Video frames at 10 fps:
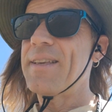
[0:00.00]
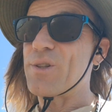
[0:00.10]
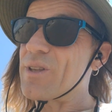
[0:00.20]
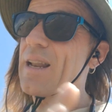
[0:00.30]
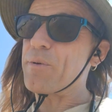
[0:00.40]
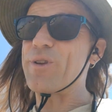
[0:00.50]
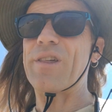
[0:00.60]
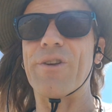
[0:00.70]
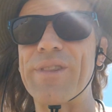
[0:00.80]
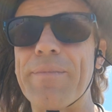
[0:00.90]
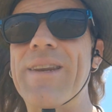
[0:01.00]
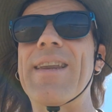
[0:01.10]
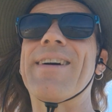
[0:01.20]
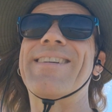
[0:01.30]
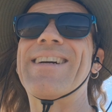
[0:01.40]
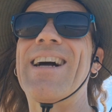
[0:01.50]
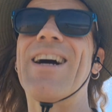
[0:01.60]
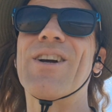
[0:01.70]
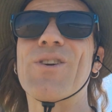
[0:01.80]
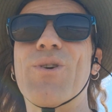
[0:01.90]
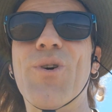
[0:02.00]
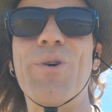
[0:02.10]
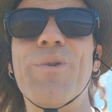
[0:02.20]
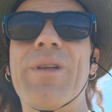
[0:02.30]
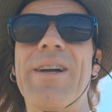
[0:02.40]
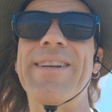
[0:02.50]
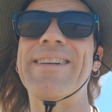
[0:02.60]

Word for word: Entonces la proyección también era cojonuda.